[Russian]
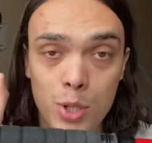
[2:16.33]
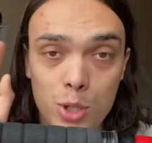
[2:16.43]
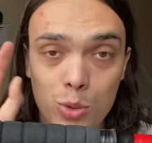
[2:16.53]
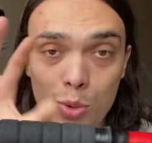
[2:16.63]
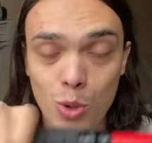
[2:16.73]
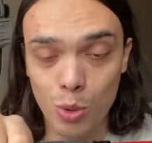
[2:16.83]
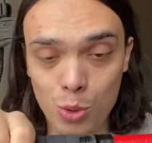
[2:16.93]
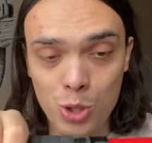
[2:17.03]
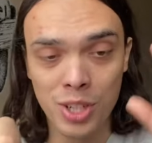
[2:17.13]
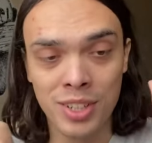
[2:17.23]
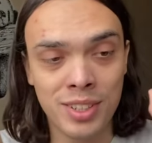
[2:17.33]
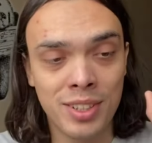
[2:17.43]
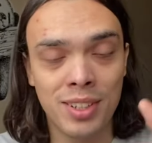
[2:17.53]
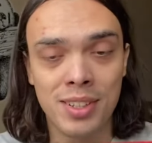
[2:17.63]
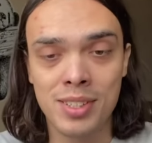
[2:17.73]
Между ручкой
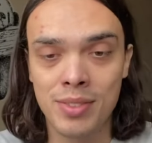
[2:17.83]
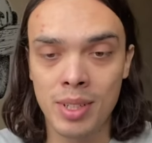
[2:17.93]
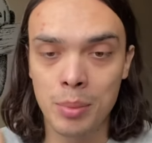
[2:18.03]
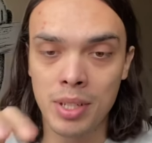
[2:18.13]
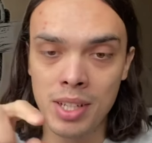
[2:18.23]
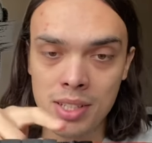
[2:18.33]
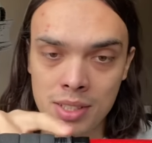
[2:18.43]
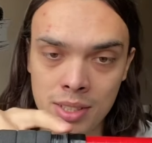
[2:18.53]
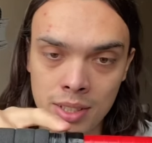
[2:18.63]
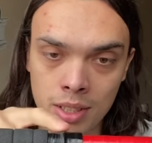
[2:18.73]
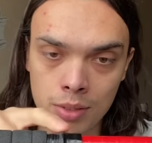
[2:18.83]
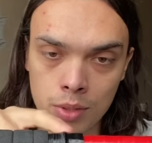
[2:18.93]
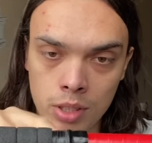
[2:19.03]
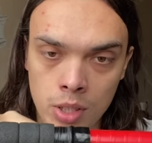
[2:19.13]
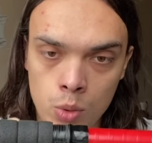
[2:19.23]
и лезвием я сделал
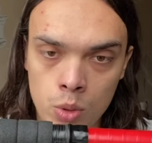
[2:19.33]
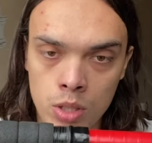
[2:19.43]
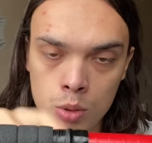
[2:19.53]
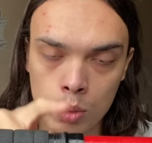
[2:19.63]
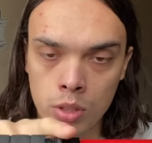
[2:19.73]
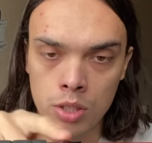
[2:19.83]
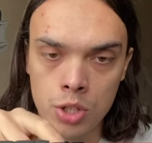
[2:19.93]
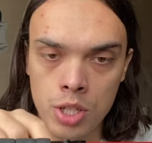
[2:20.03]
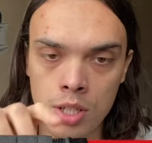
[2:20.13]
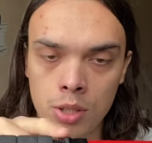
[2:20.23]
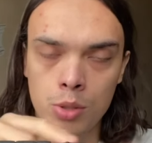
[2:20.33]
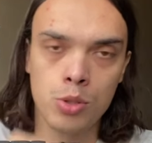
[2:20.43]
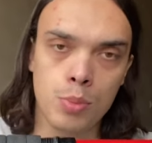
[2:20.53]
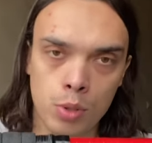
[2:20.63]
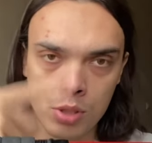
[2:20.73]
вот такое утолщение,
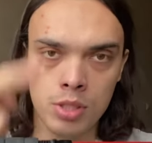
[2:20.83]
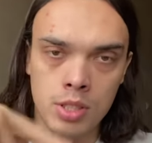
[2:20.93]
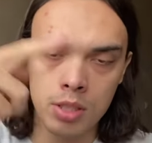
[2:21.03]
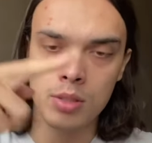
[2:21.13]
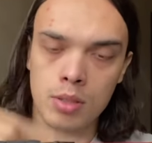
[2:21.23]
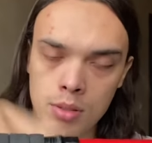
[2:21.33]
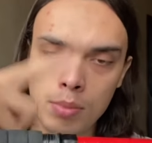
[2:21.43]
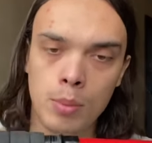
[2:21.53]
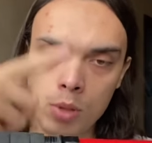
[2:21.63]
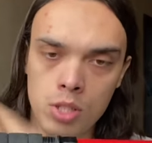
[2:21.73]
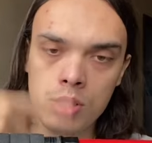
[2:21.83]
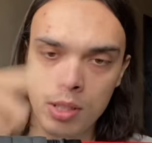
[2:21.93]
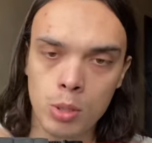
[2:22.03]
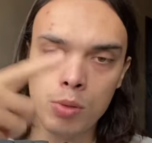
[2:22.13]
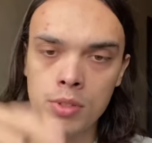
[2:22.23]
тоже просто здесь э, побольше
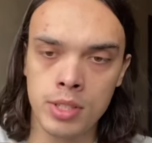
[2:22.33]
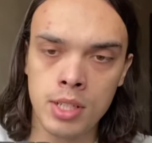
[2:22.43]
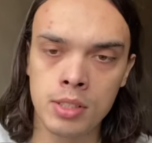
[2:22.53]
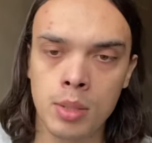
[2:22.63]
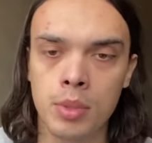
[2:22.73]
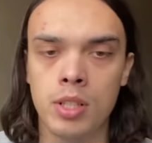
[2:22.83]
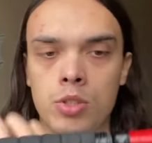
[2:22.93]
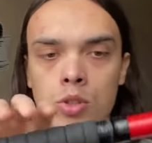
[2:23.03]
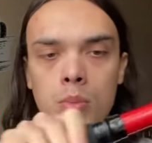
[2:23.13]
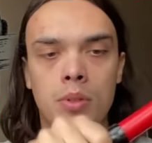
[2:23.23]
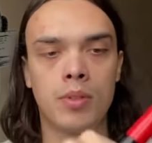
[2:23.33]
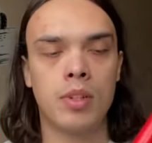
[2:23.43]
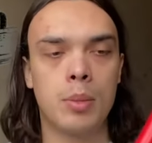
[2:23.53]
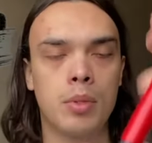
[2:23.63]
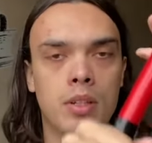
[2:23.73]
слоев изоленты намотал, чтобы во
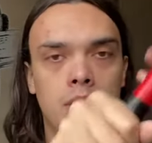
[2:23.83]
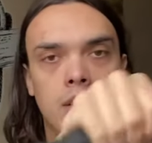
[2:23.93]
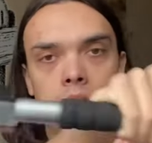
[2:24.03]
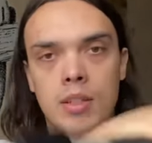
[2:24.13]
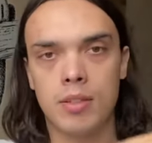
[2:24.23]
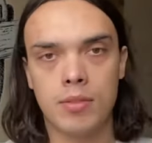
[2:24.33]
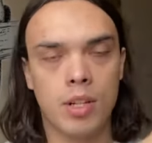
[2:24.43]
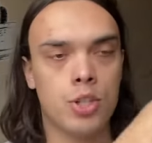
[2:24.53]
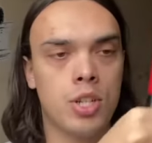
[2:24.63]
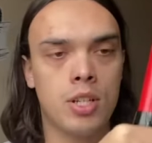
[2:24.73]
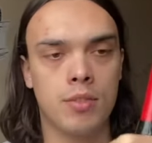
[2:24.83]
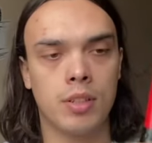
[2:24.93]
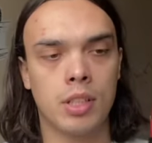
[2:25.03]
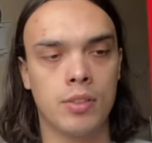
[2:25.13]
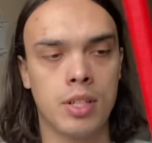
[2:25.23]
время вращения
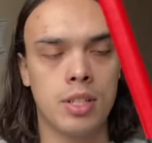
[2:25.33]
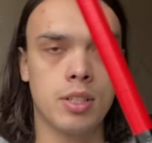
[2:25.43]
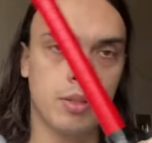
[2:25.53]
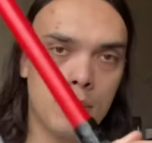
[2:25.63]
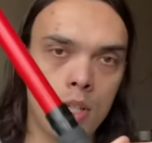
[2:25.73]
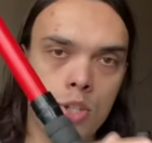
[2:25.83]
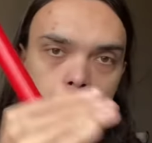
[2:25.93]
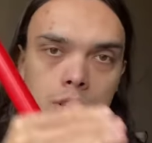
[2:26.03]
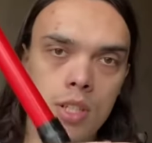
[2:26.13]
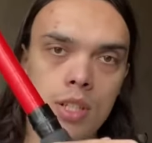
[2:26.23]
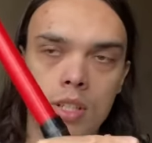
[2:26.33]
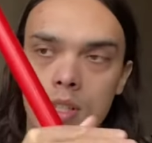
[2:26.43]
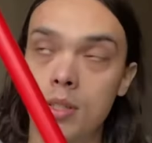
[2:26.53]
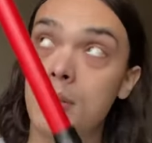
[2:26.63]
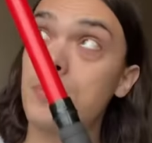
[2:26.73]
фехтования меч
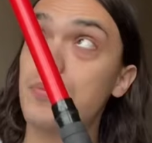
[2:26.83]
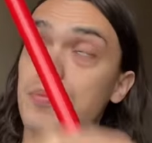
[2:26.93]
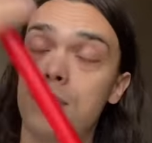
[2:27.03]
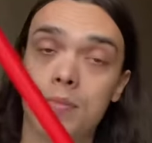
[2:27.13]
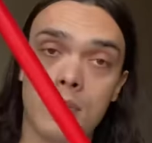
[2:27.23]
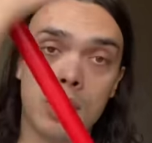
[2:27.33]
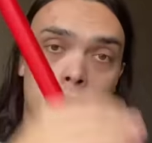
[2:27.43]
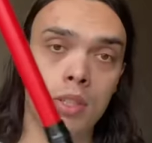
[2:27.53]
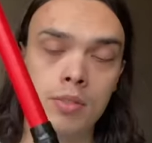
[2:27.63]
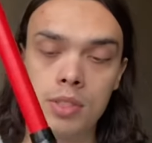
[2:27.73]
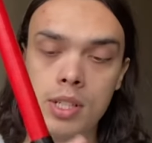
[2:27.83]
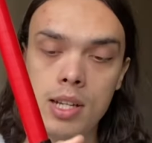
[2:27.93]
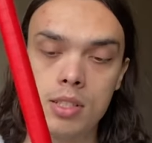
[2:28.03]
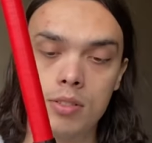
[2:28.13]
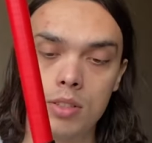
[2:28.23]
не вот ну, так вот не
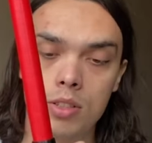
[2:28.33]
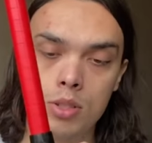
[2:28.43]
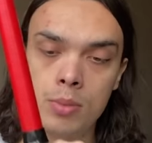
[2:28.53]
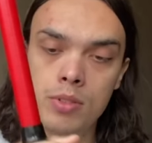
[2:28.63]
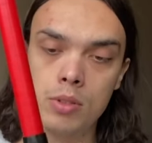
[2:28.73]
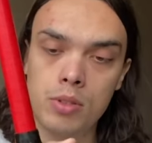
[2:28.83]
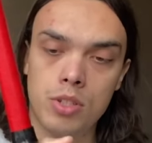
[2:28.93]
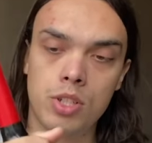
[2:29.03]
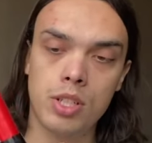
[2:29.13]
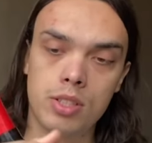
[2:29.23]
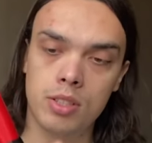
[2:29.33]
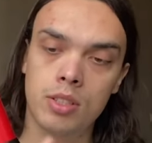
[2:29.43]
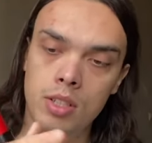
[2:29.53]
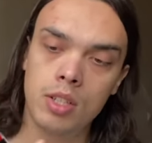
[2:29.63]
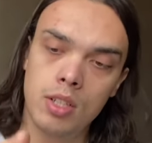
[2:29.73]
выскальзывал, а чтобы вот он держался